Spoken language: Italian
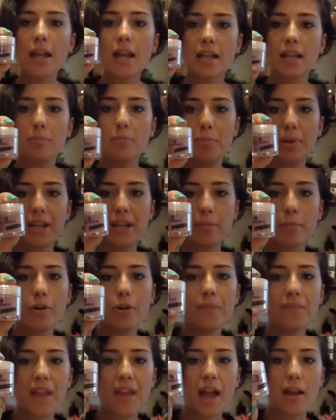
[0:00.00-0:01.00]
Il
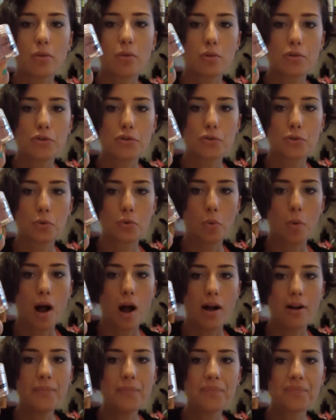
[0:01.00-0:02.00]
primo è questo
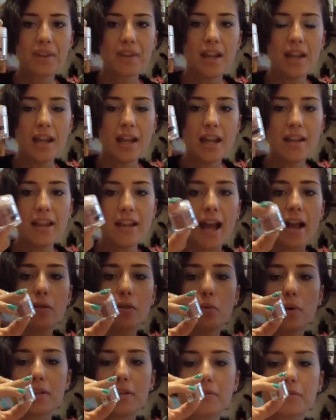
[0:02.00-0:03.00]
qua ed è
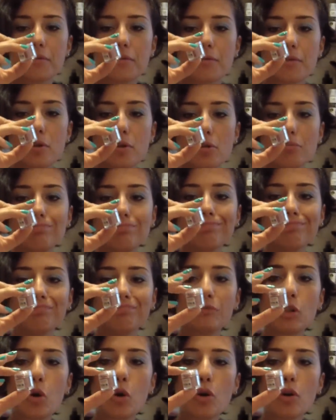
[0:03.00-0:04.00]
questo
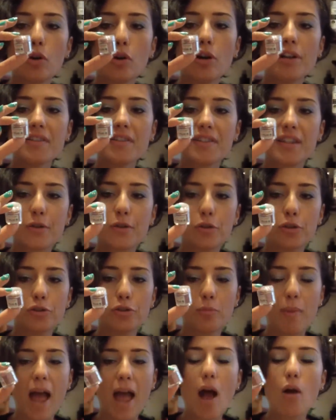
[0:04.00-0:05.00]
um, color,
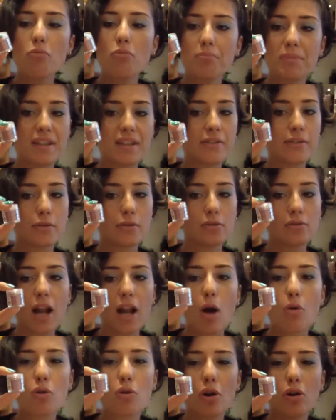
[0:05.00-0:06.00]
secondo me, è un misto
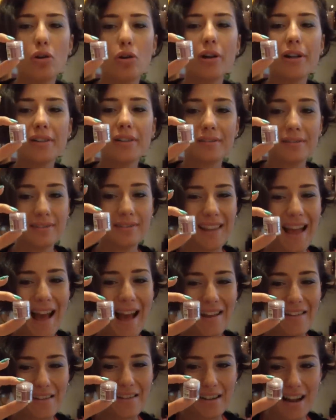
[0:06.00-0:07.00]
tra un color
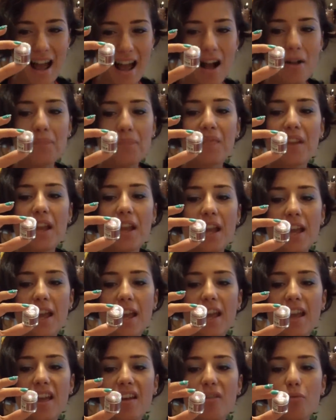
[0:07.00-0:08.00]
terra
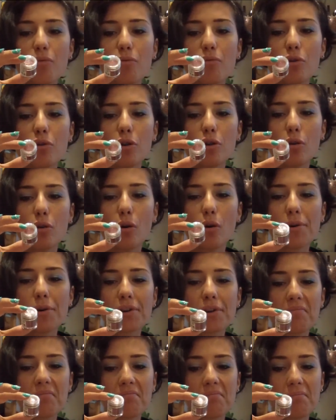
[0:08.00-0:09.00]
e un
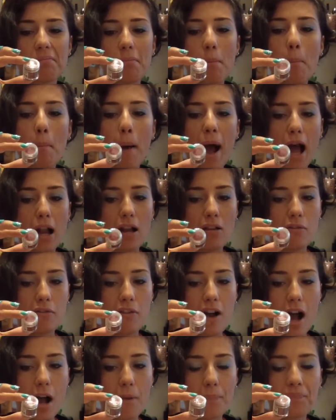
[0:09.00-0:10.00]
color
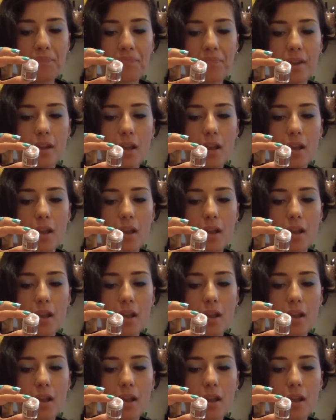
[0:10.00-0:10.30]
malva.